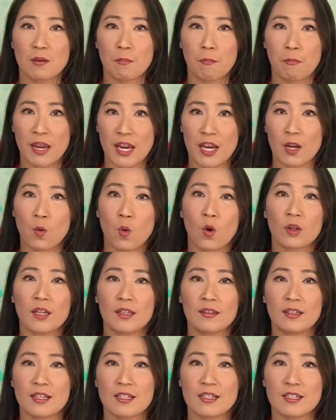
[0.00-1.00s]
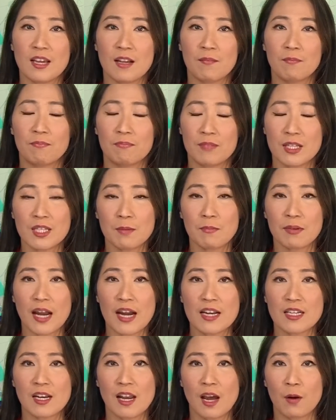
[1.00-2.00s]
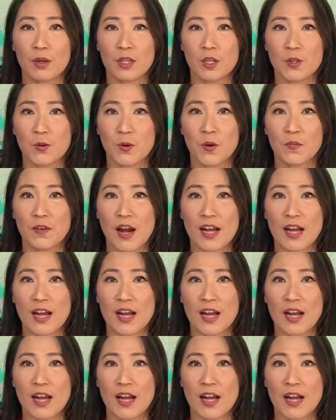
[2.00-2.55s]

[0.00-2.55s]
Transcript: 美国的底线。你怎么看这两位的说法